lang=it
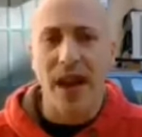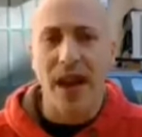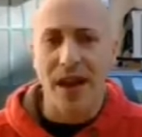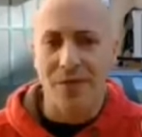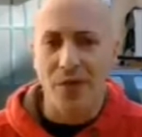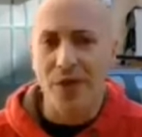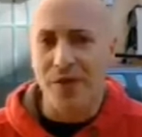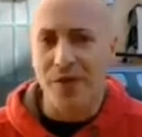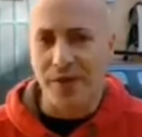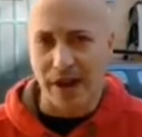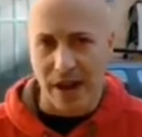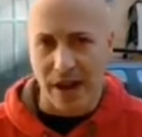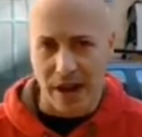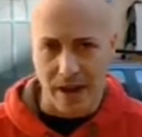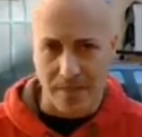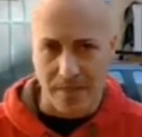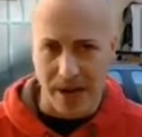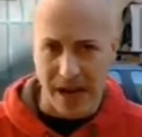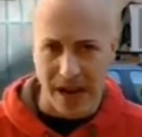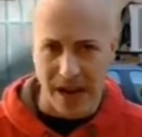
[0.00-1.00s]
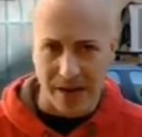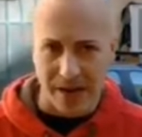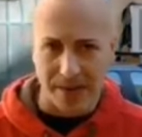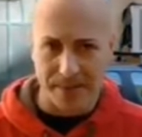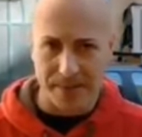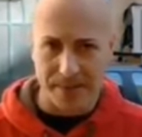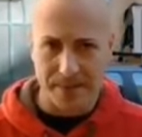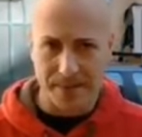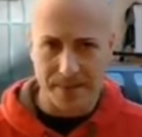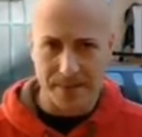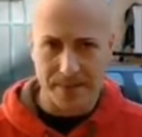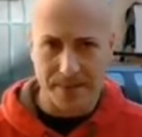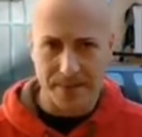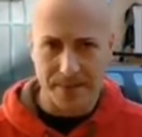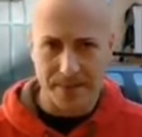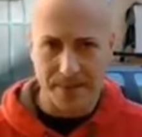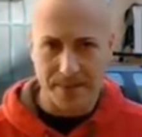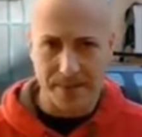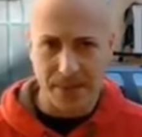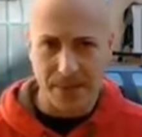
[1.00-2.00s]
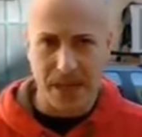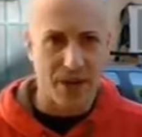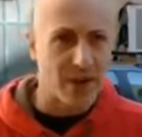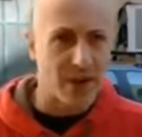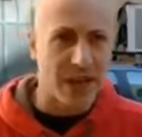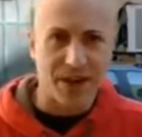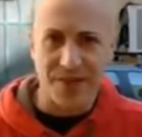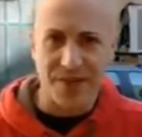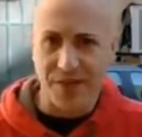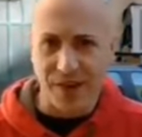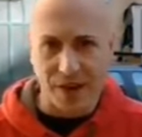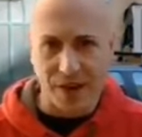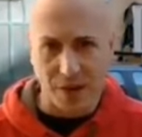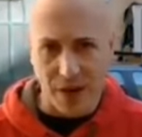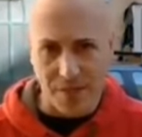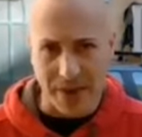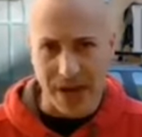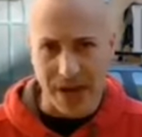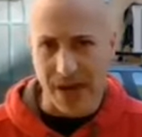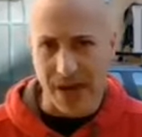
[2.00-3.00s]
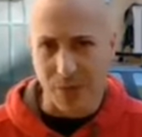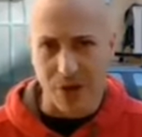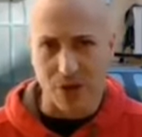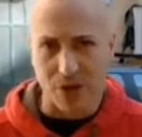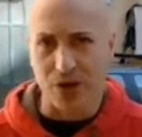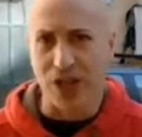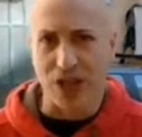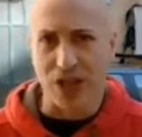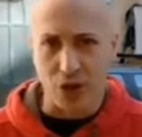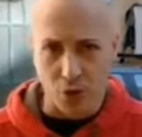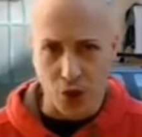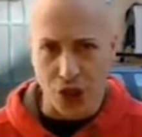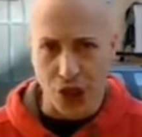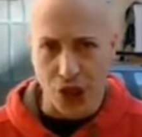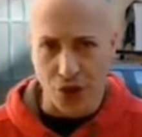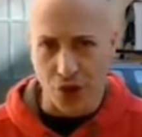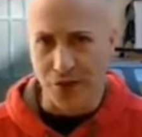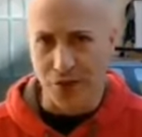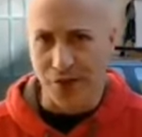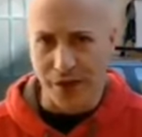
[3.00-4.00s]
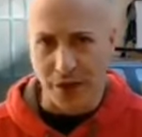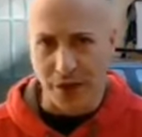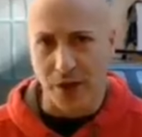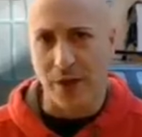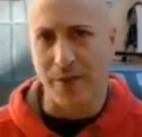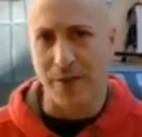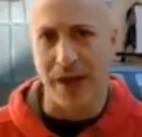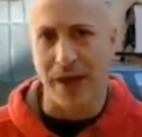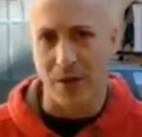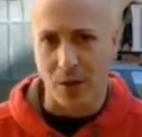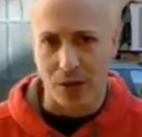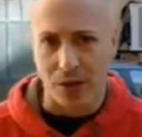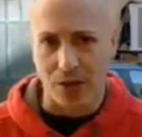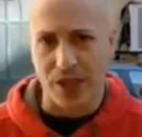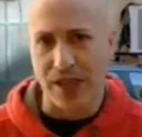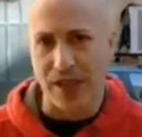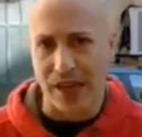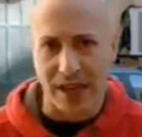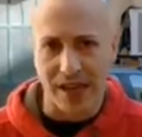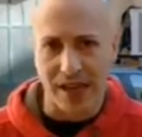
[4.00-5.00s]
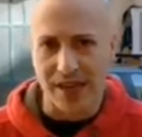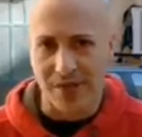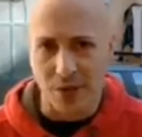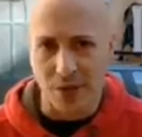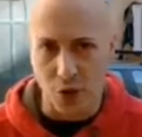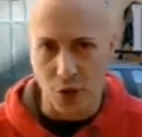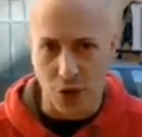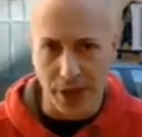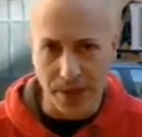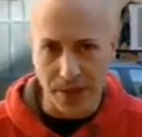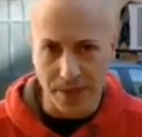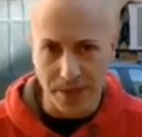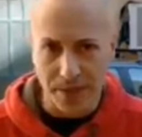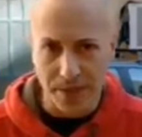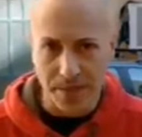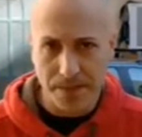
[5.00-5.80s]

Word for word: a voi verranno a menare e non è che vi vengono a menare quando siete 200, vi vengono a menare quando siete a casa voi soli.